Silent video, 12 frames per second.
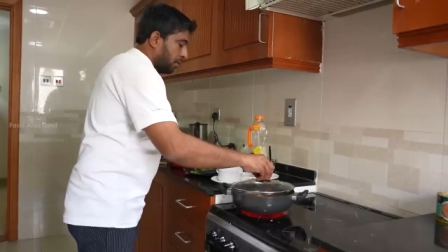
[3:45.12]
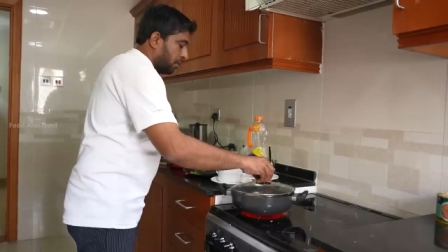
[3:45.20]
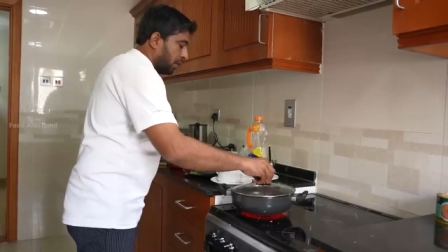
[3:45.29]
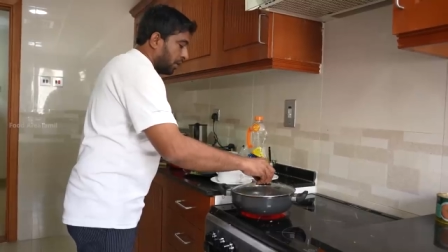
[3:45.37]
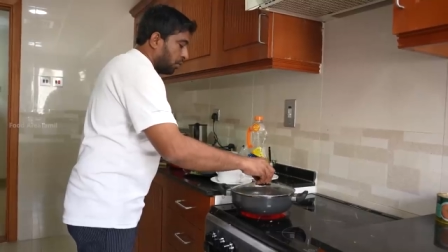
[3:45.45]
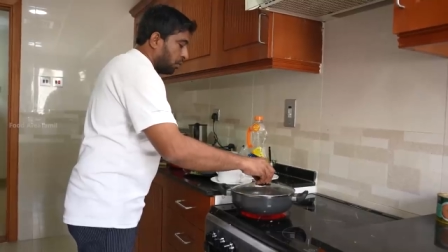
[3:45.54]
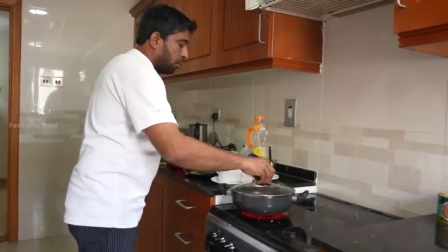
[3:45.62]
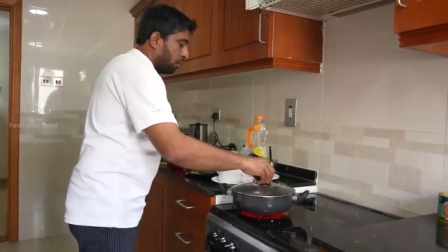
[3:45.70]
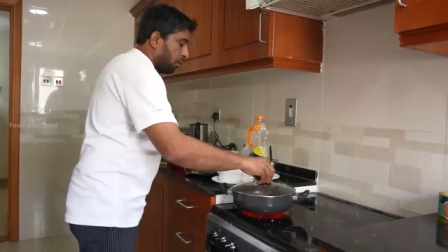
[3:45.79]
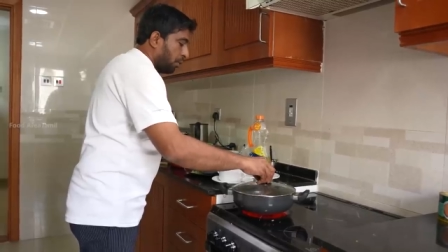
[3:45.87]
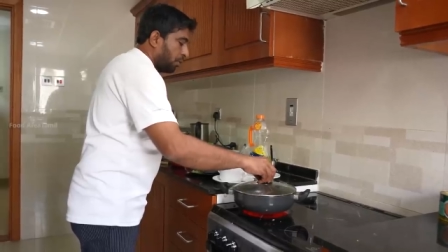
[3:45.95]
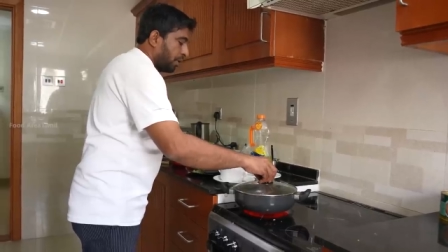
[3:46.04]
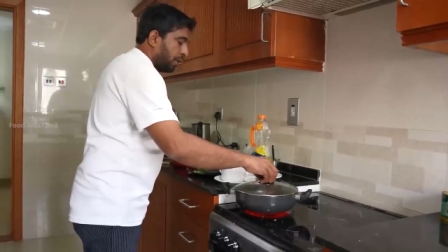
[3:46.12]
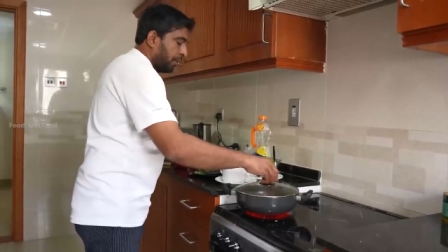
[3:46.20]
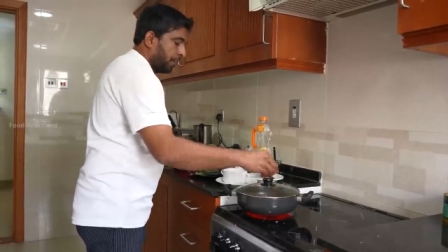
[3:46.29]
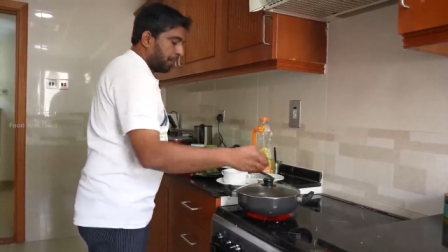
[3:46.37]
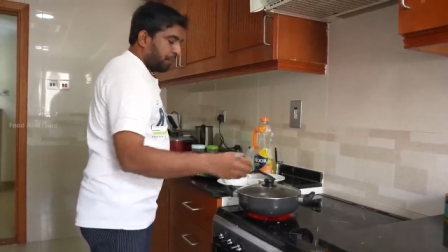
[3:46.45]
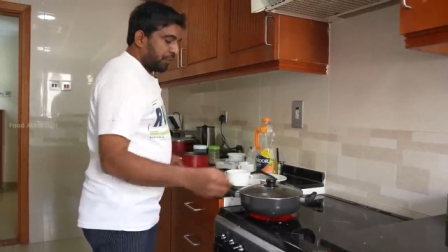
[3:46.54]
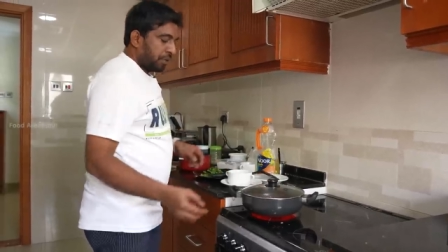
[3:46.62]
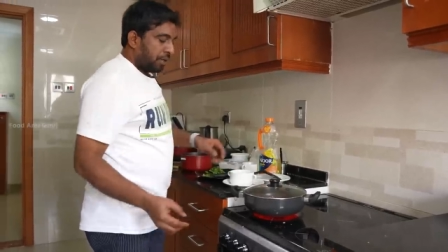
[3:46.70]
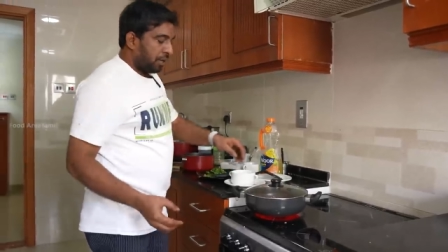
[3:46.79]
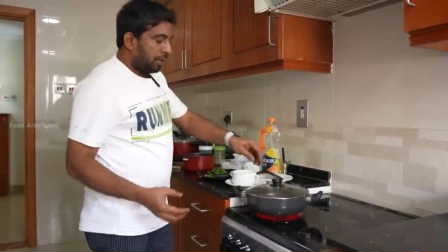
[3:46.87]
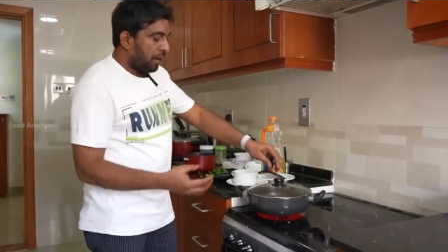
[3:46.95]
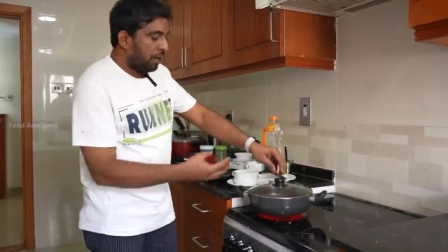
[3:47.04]
ஒரு தட்டு ஒன்று மூடி விட்டுட்டு
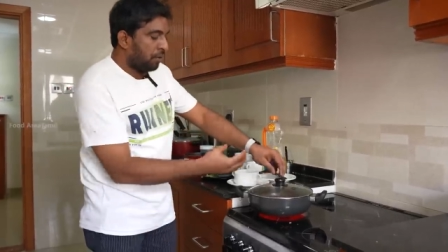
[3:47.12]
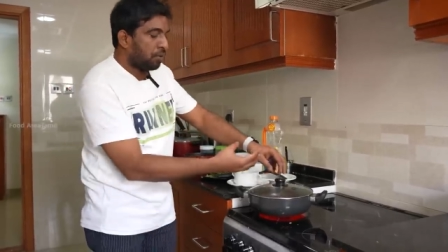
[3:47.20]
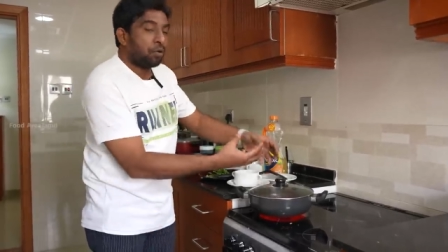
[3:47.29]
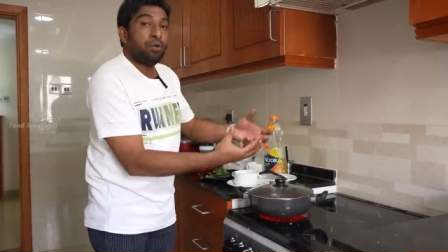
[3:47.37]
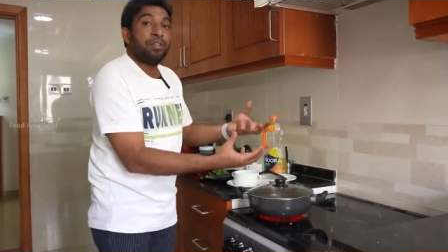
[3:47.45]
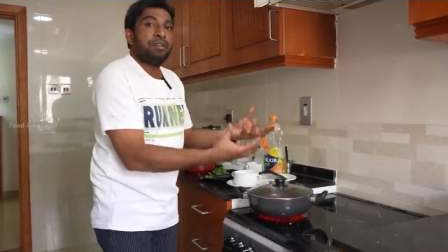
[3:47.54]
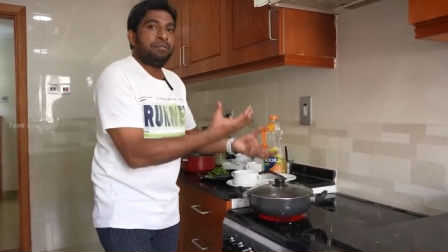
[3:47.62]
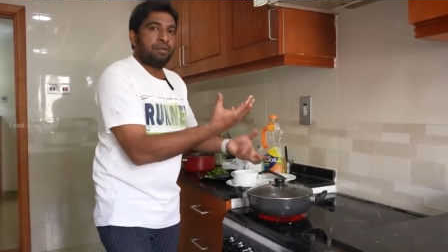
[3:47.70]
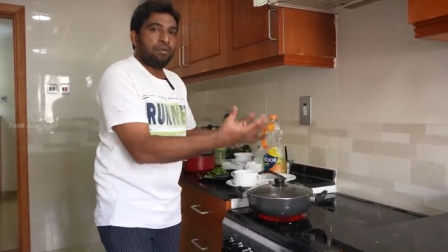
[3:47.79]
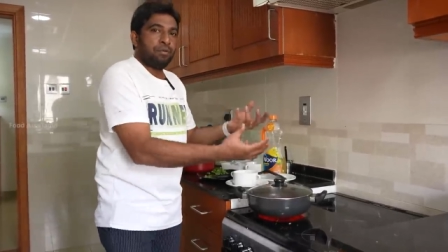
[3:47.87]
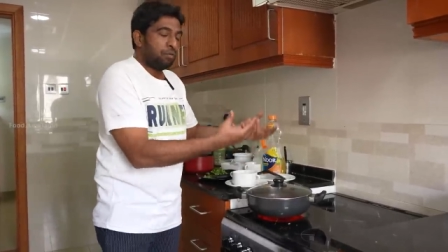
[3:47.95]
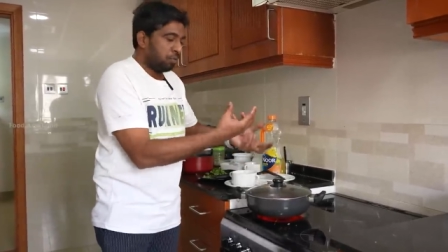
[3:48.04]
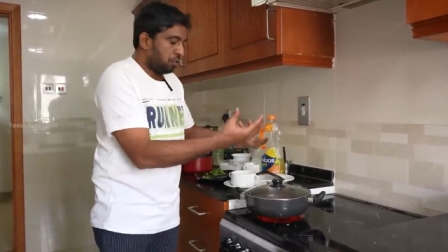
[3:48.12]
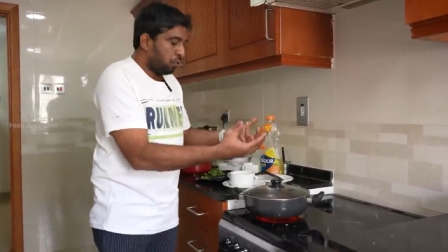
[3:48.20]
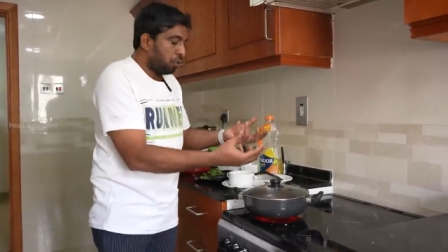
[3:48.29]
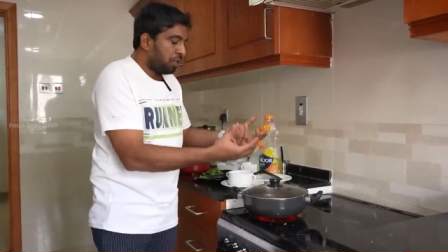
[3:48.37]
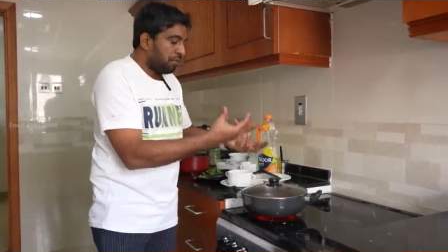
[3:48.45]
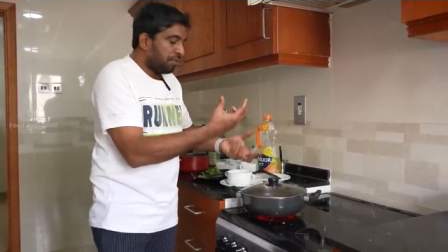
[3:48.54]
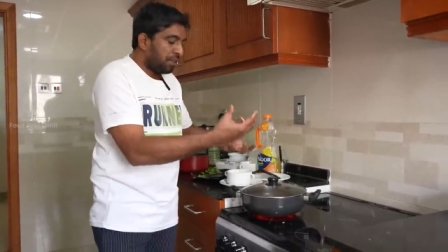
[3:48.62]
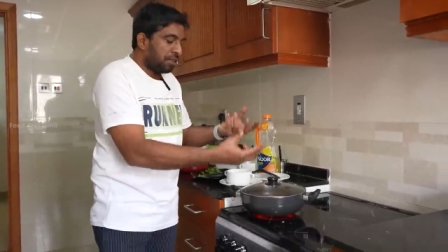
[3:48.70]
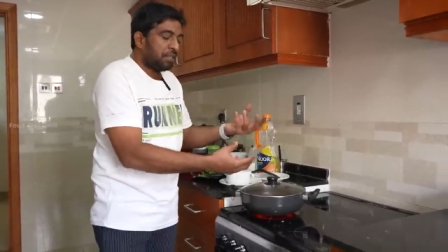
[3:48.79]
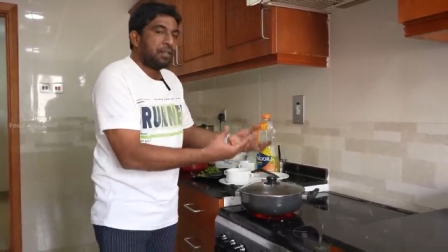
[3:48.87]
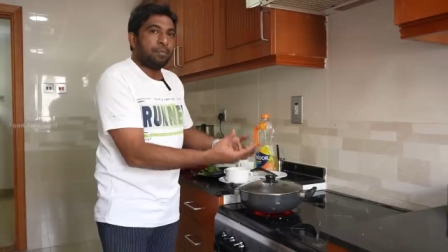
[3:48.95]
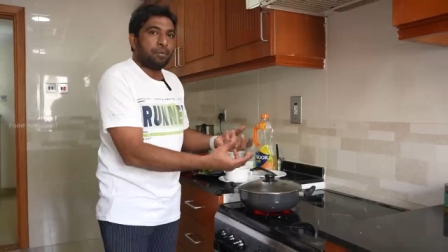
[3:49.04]
நல்ல ஒரு கொதி வரும் கொதி
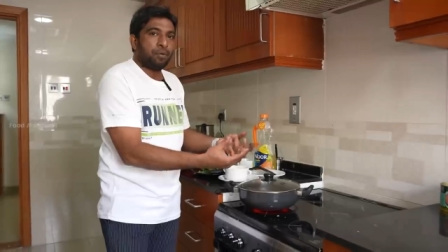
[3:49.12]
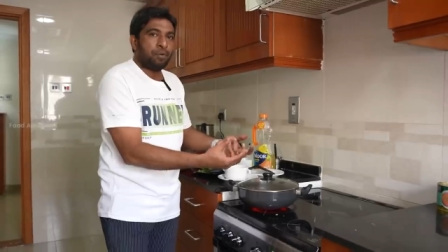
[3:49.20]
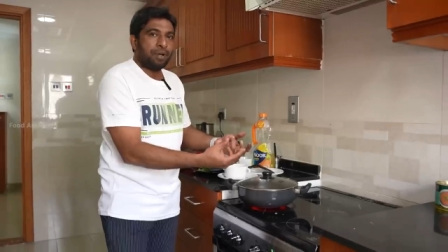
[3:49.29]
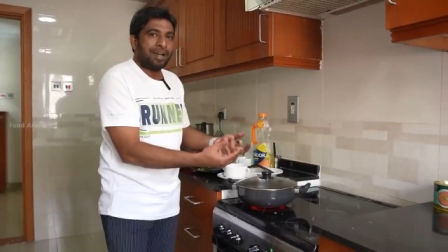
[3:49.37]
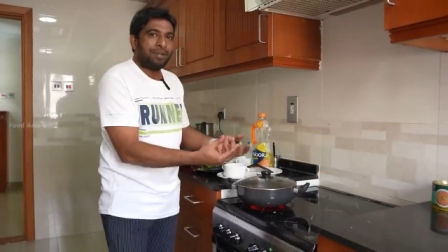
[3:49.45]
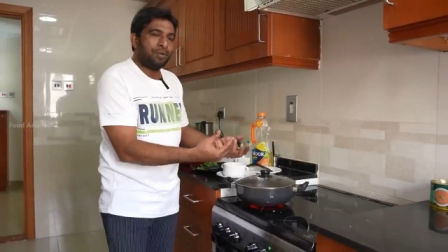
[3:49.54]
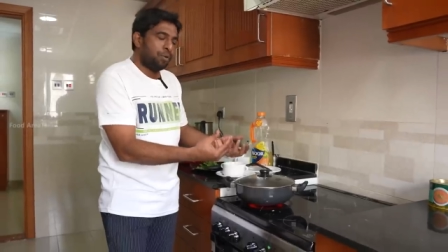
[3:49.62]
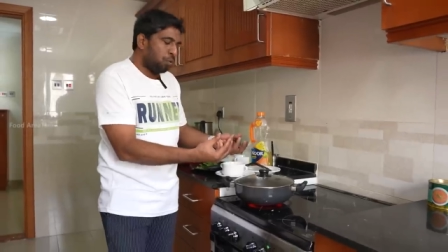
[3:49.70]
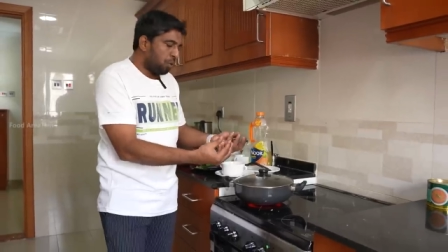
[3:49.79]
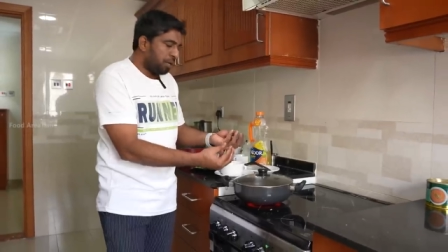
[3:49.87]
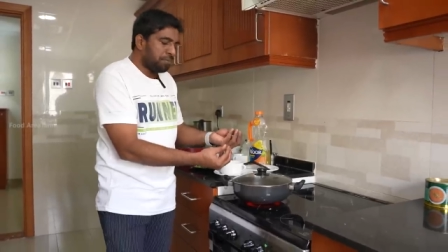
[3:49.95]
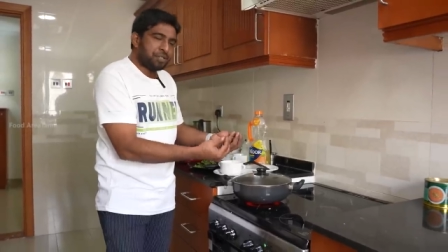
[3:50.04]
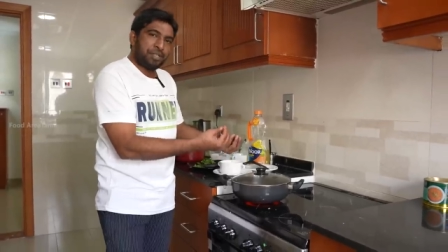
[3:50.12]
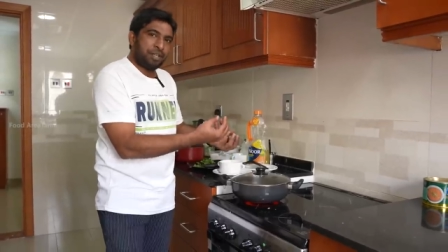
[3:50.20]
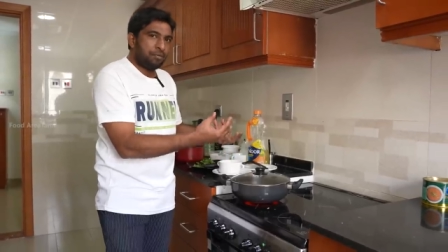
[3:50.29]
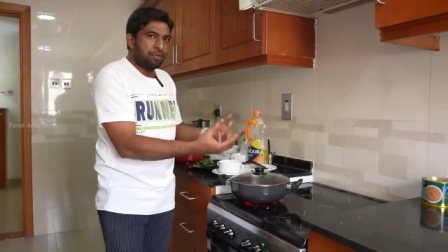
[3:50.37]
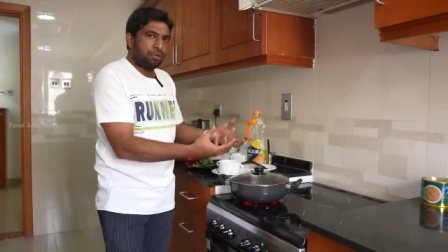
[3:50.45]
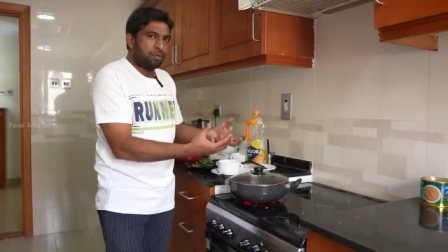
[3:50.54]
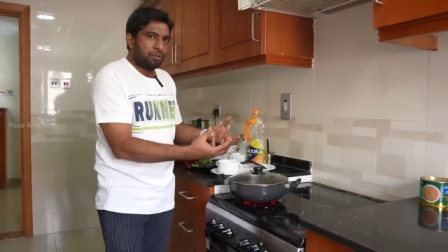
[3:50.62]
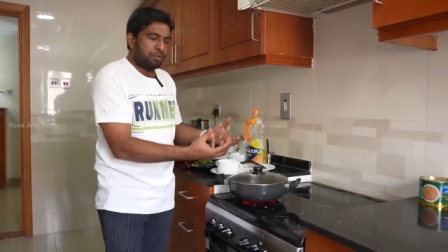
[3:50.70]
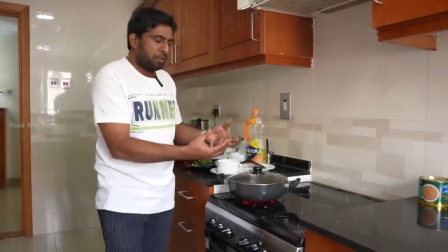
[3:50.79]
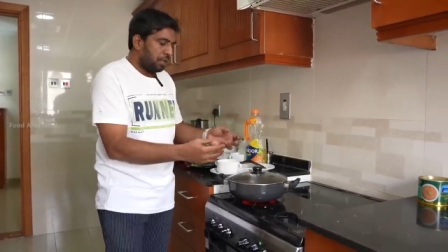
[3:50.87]
வந்ததுக்கப்புறம் அது ஒரு ஒரு நிமிஷத்துலேயே வந்துடும்